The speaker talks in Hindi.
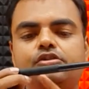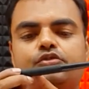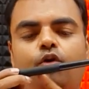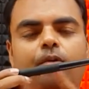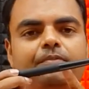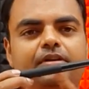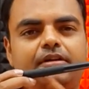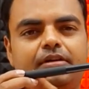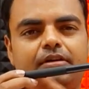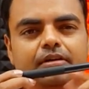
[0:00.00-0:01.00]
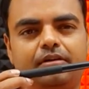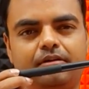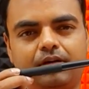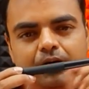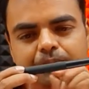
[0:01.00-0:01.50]
सॉफ्ट
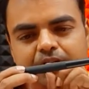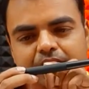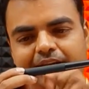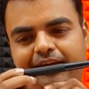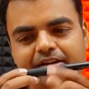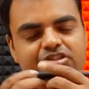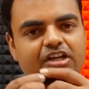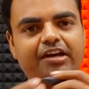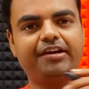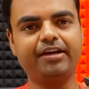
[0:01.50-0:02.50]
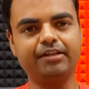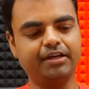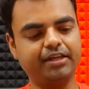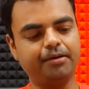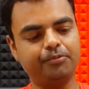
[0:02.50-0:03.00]
uh, आपका लेयर चढ़ाया गया है
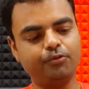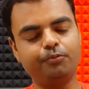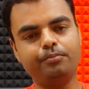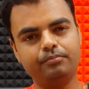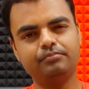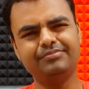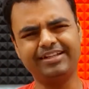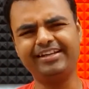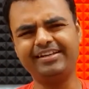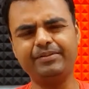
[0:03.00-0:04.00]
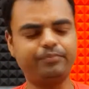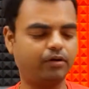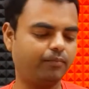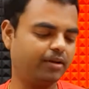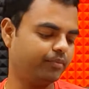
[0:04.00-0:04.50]
ताकि आपको लिखने में
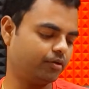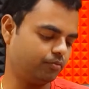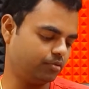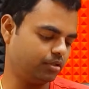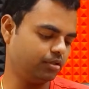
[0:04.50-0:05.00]
प्रॉब्लम ना हो